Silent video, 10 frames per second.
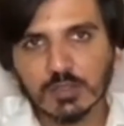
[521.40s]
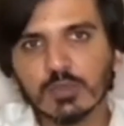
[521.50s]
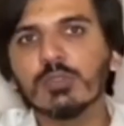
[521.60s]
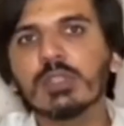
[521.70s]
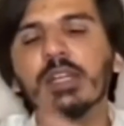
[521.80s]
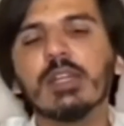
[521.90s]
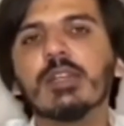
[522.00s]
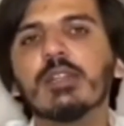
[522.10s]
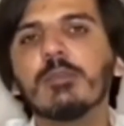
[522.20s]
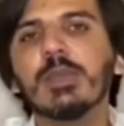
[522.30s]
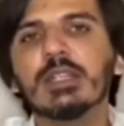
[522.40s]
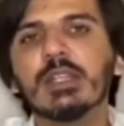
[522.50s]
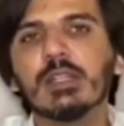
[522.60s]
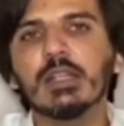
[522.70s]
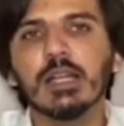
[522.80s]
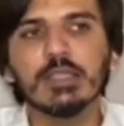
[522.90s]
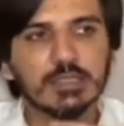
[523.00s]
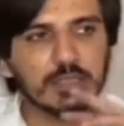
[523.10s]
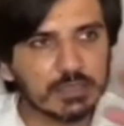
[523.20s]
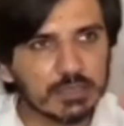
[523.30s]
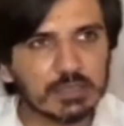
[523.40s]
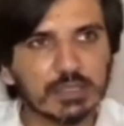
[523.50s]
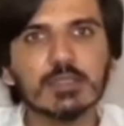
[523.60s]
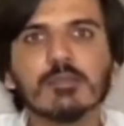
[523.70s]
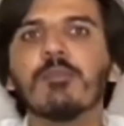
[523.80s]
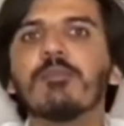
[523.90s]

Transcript: उनके पिक्चर की लगा ली थी जिस दिन